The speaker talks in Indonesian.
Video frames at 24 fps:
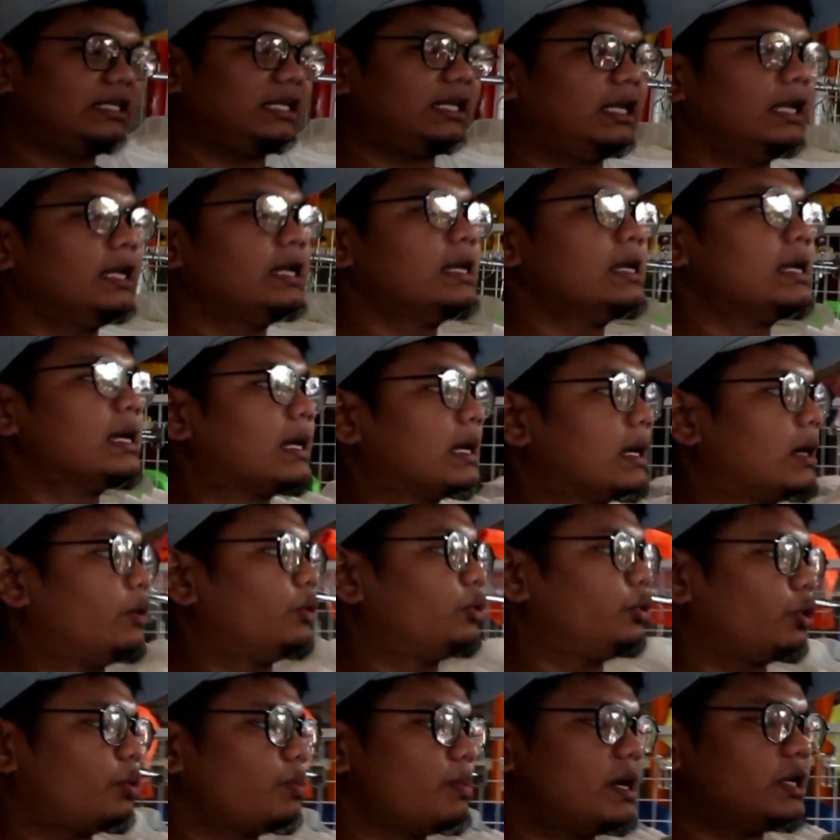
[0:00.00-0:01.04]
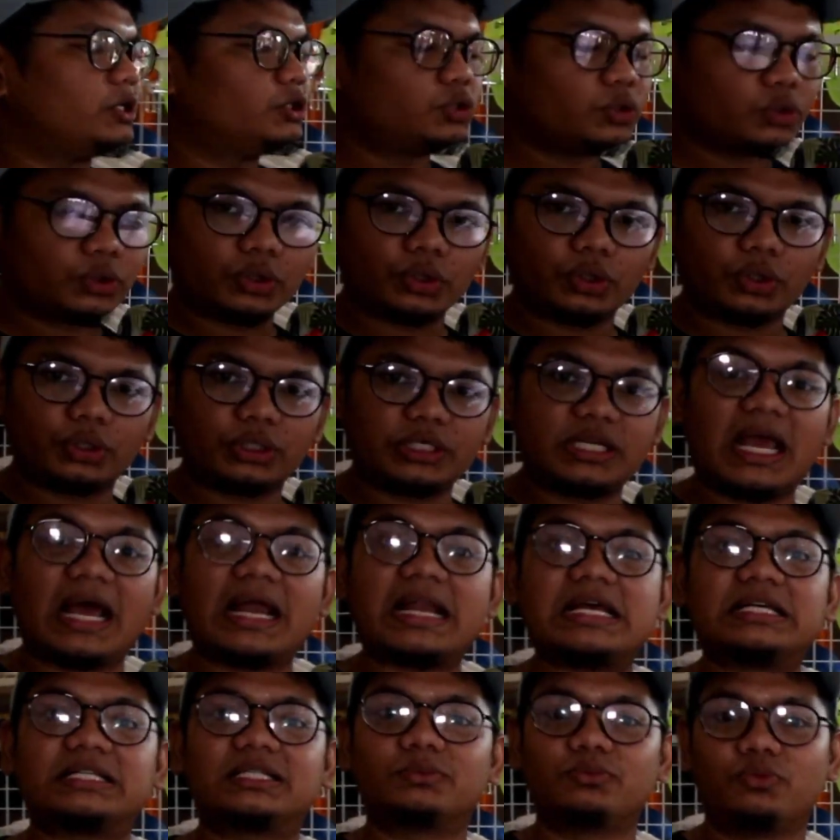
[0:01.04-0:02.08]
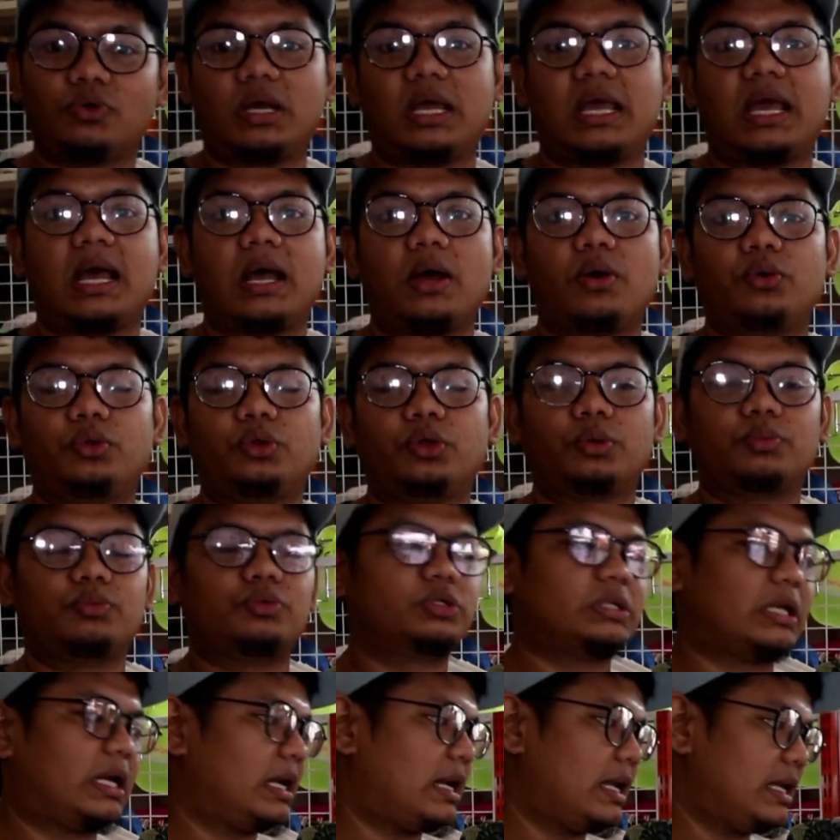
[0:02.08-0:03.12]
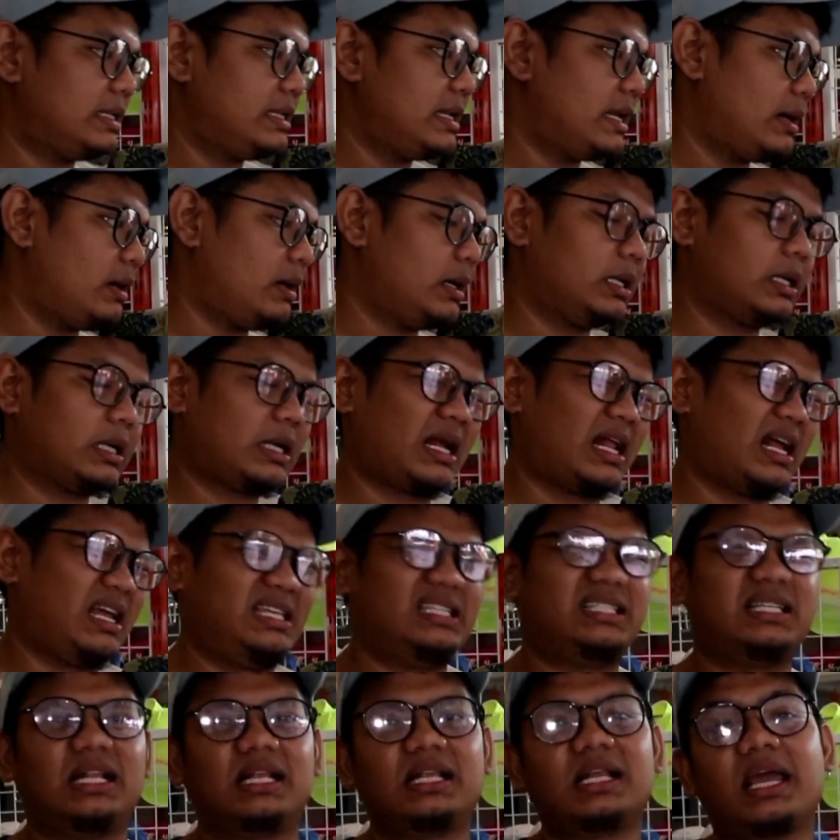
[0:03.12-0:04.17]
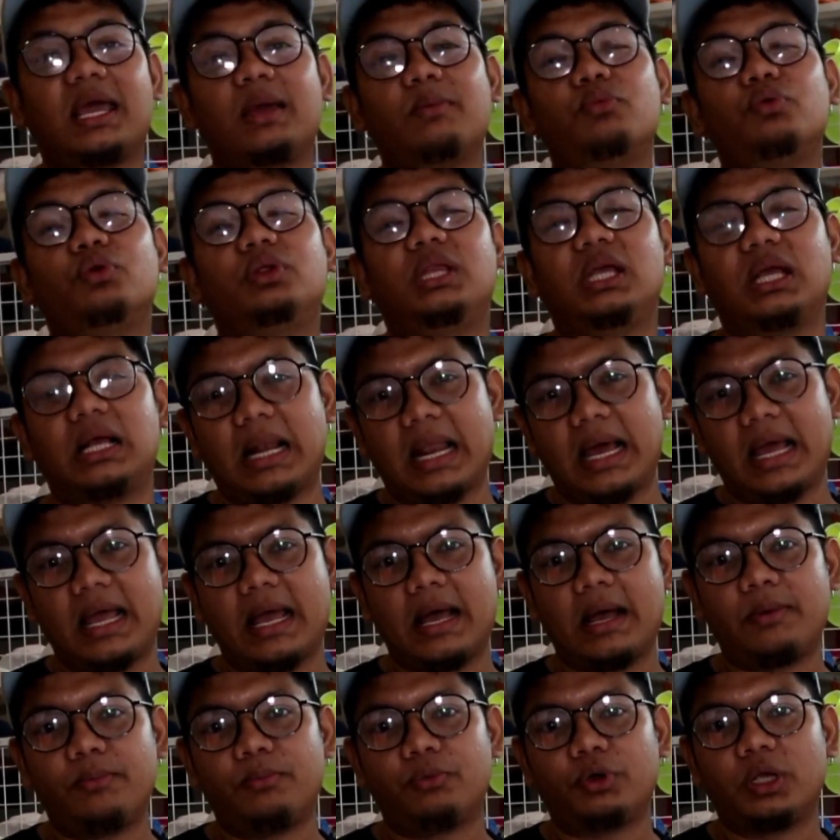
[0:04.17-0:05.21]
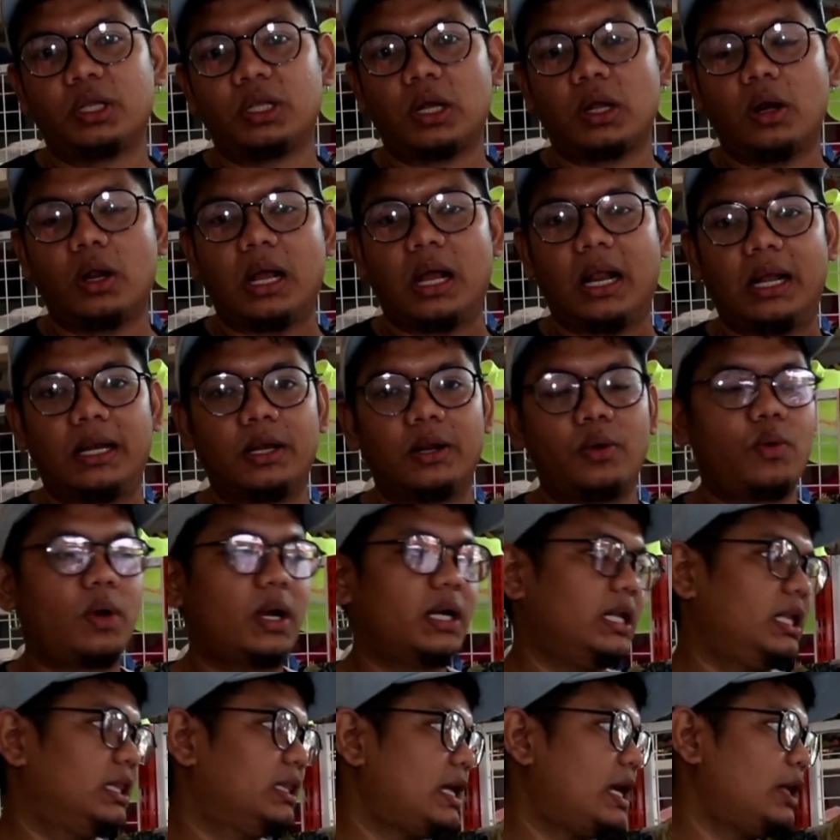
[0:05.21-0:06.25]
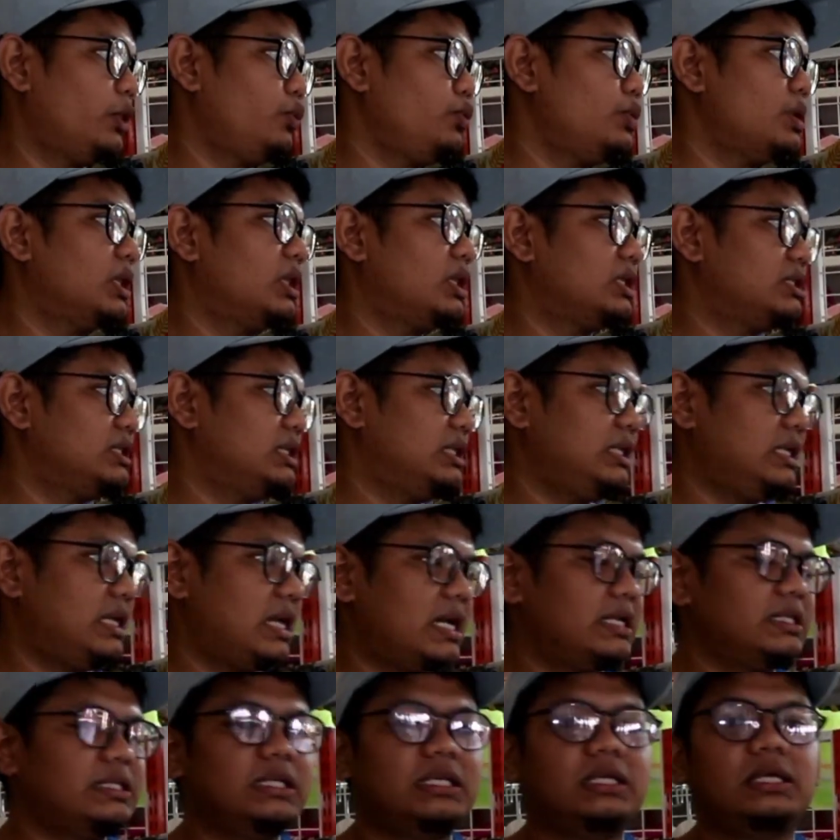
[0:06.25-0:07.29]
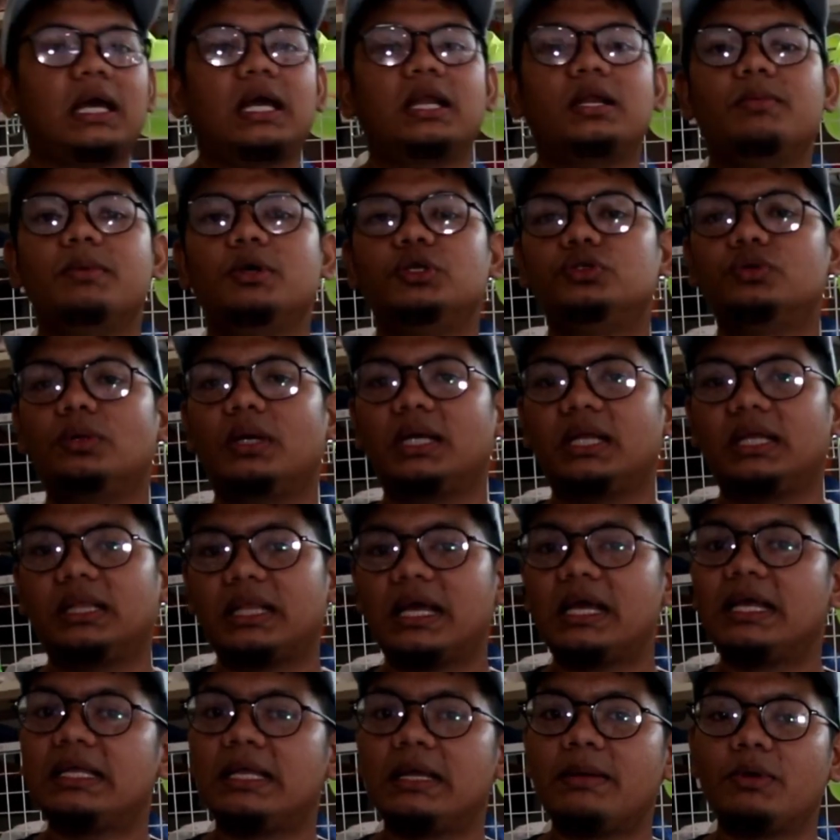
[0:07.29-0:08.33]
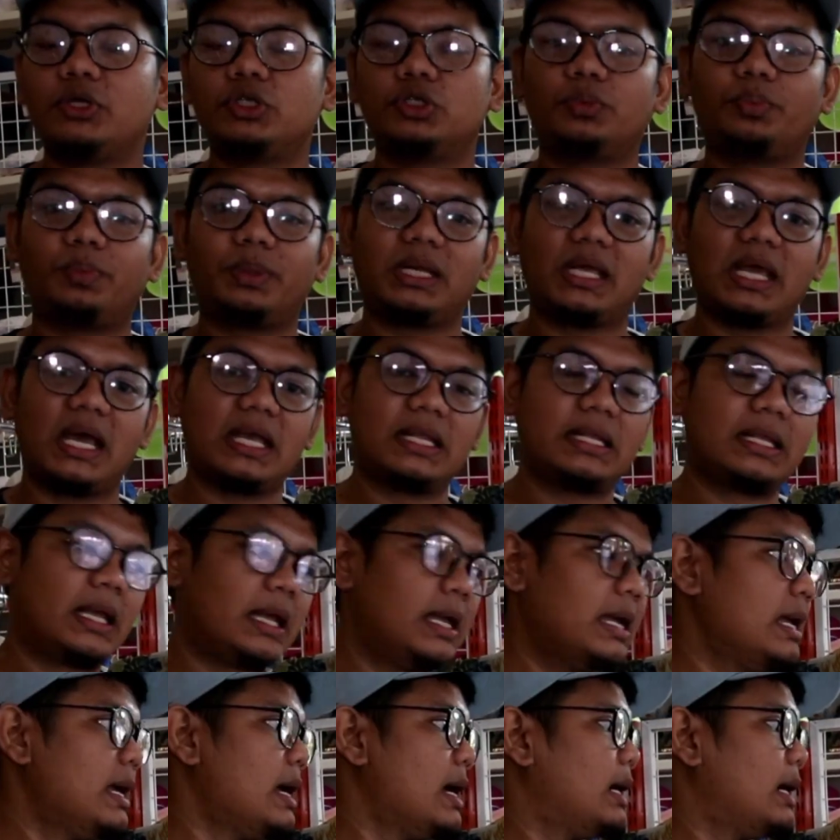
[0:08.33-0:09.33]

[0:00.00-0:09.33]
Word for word: Jadi untuk baju dia ada semua ya untuk busananya istilahnya kayak butik lah ya mungkin kalau kalian yang wanita tuh udah tersedia jadi ada baju wanitanya baju prianya